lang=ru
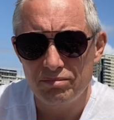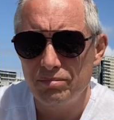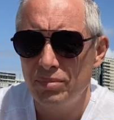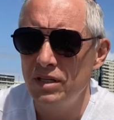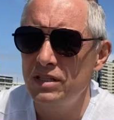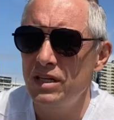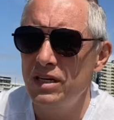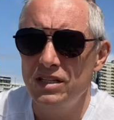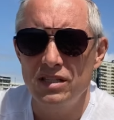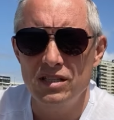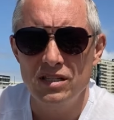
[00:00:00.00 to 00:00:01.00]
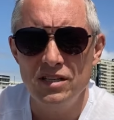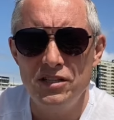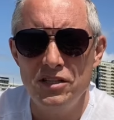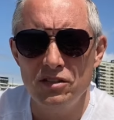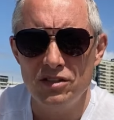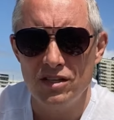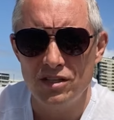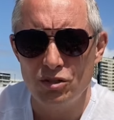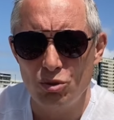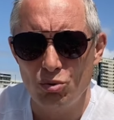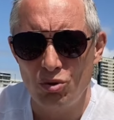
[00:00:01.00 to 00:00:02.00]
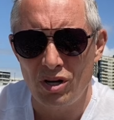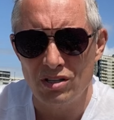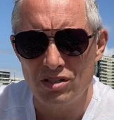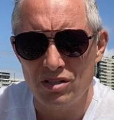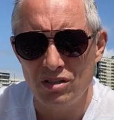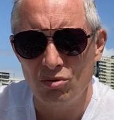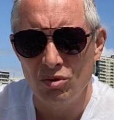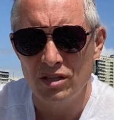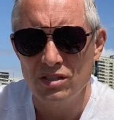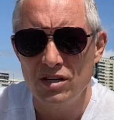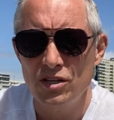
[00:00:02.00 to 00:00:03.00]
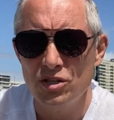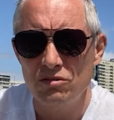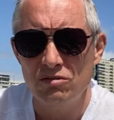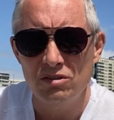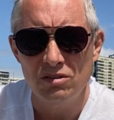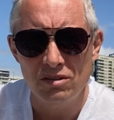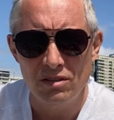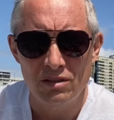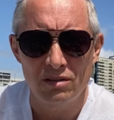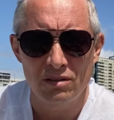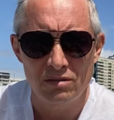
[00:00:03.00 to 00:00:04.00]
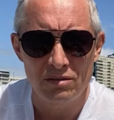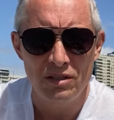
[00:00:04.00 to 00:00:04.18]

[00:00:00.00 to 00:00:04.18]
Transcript: полицейский следил за ситуацией, он отслеживал э,